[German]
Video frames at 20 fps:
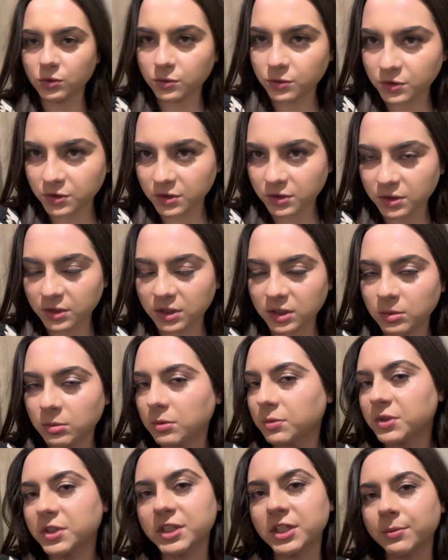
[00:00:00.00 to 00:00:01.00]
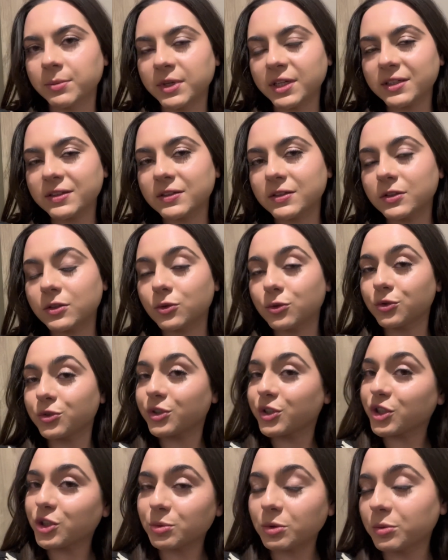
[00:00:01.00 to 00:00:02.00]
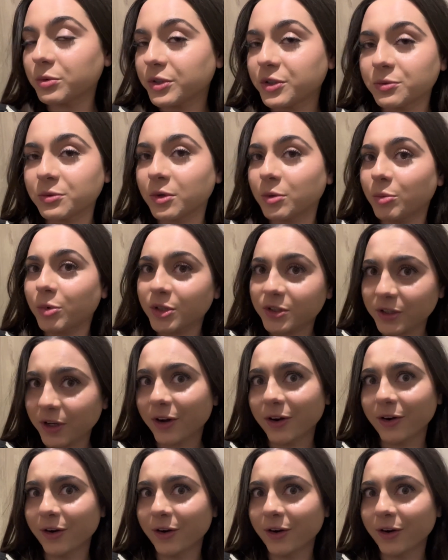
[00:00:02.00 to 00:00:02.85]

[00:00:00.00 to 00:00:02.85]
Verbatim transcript: Also wir sind gerade beim DK Max und ich probiere jetzt mal ein paar Sachen an.